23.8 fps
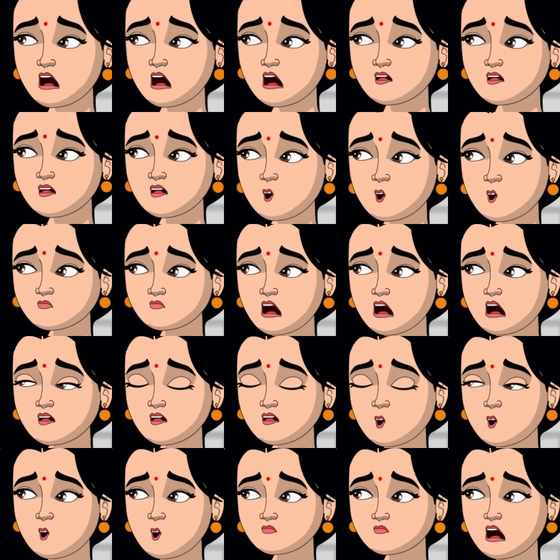இப்போ உன்கிட்ட
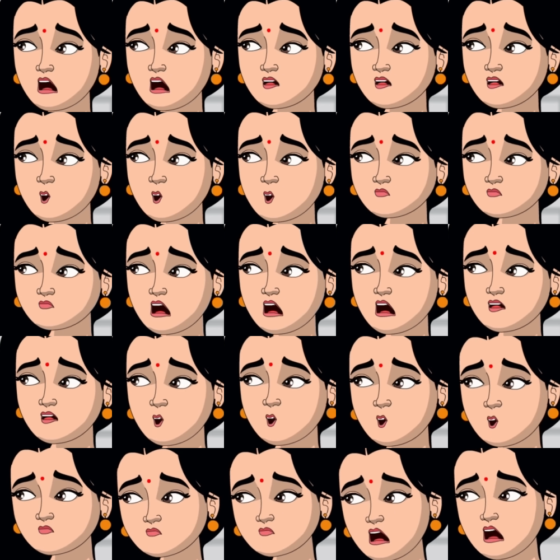சண்டை போடுற சக்தி
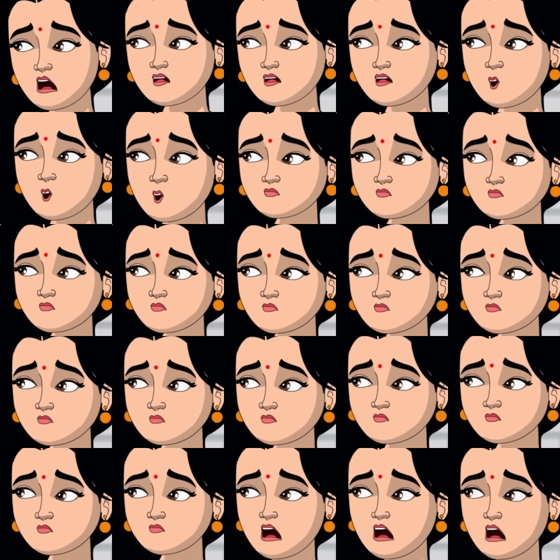கூட இல்ல மாமா
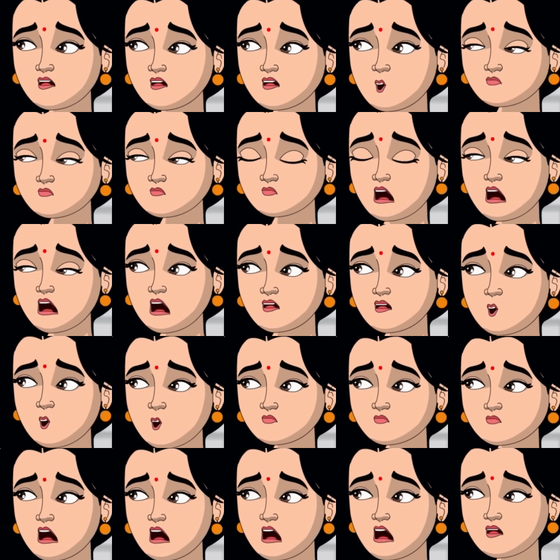நான் போய்
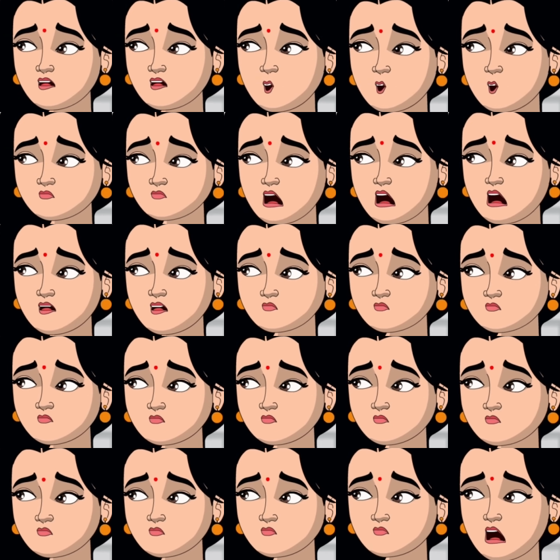சாப்பிட போறேன் மாமா
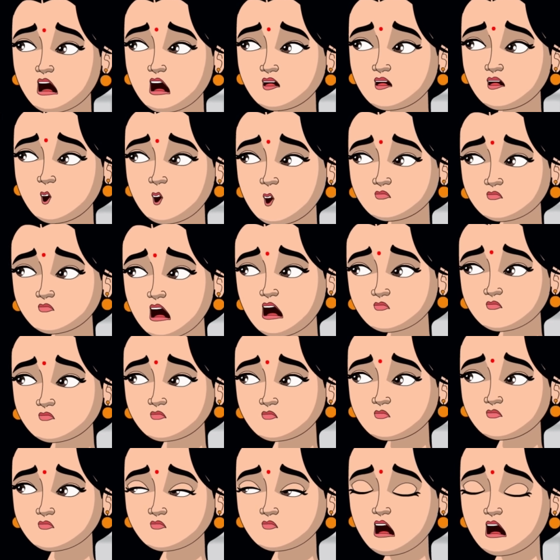நீ வேணா
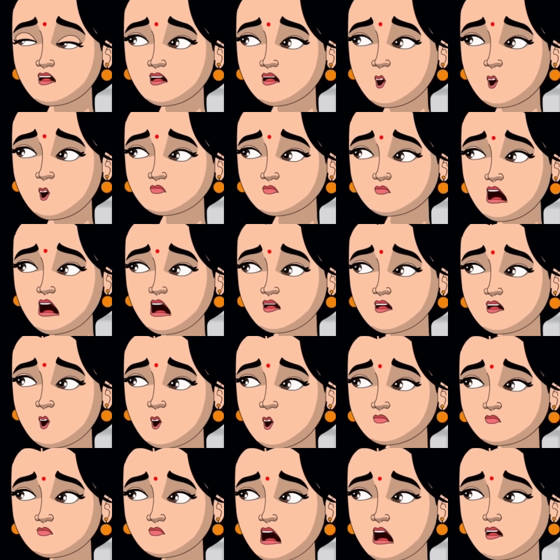அந்த குருமூர்த்தி
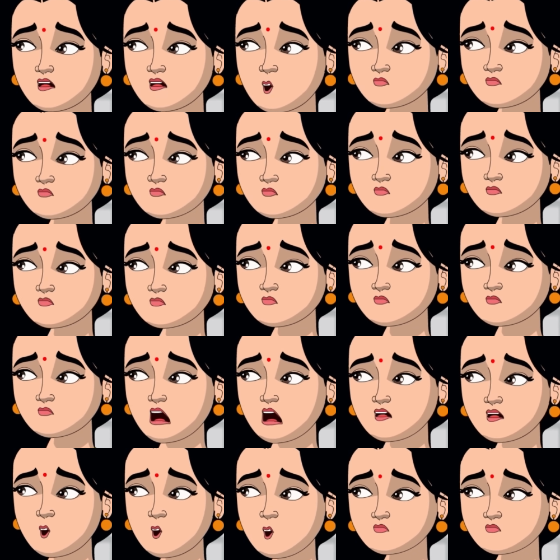கிட்ட போய்
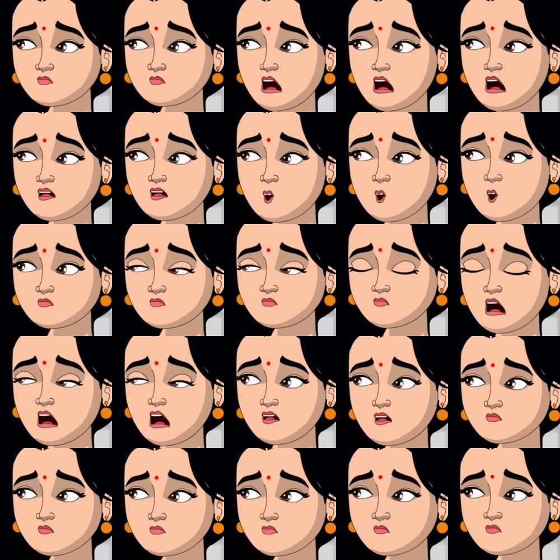என் பொண்டாட்டிக்கு ரொம்ப
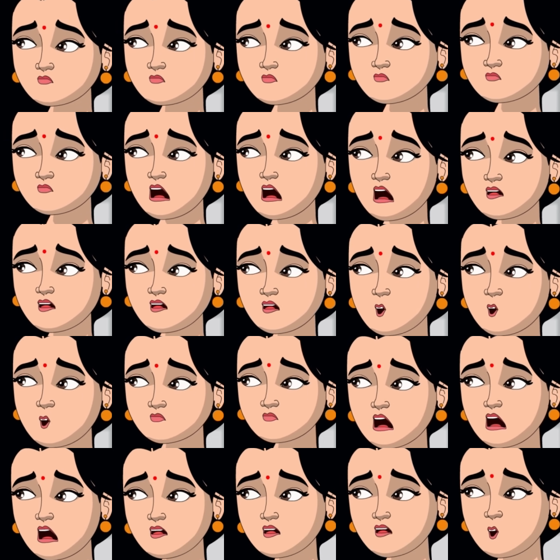பசிக்குதா அவ
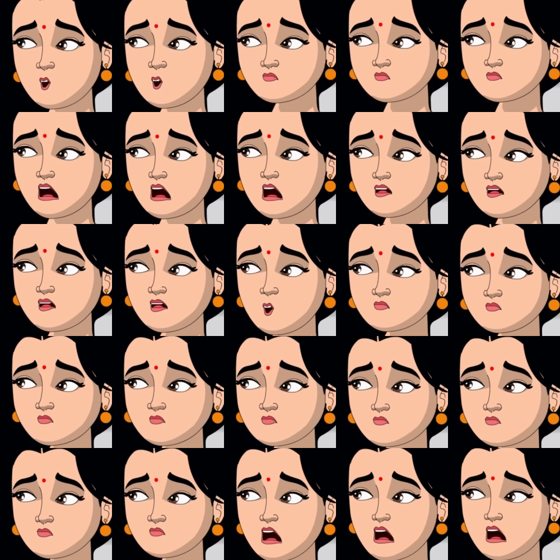சமைச்சு கொண்டு வந்த
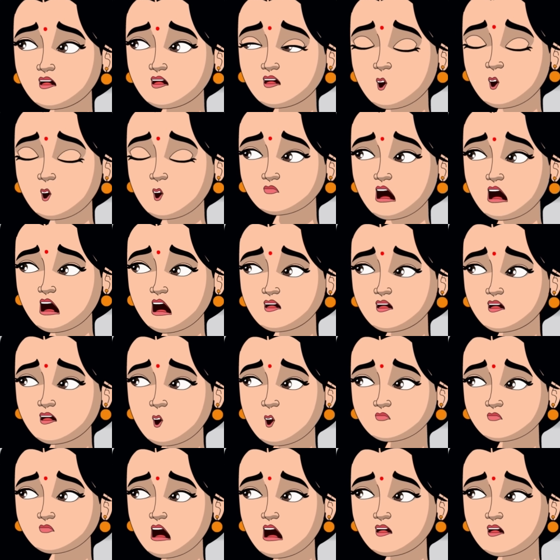ஆலு
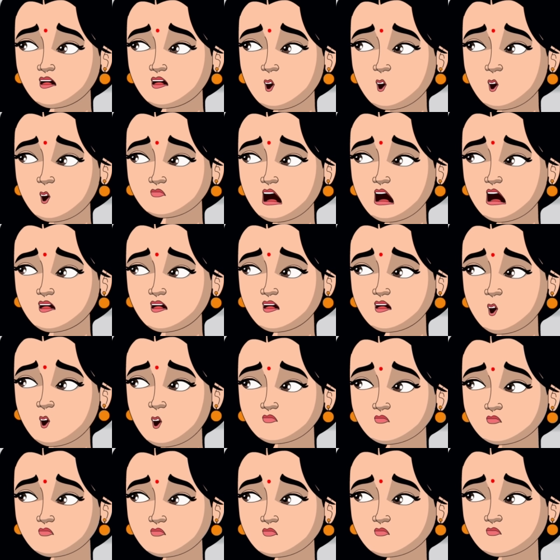பரோட்டாவை சாப்பிட
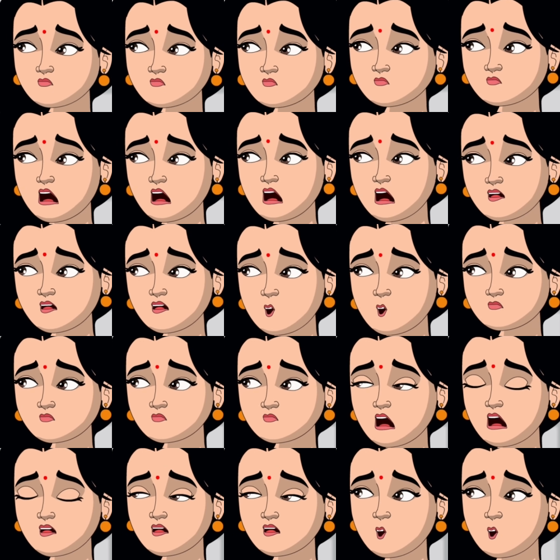போறாளான்னு அதுக்கு
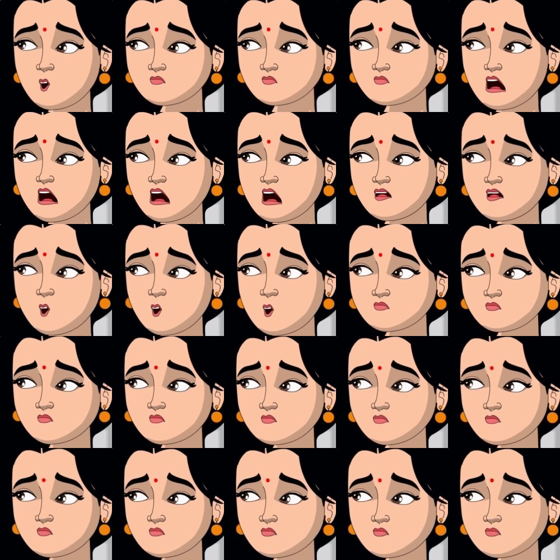கொஞ்சம் சமயம் கொடுங்கன்னு
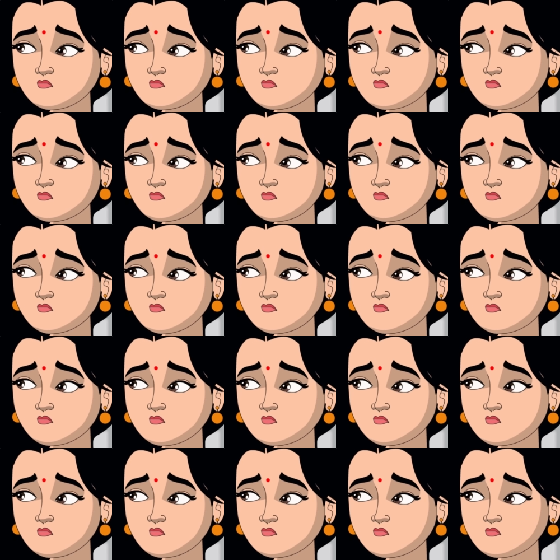கேளு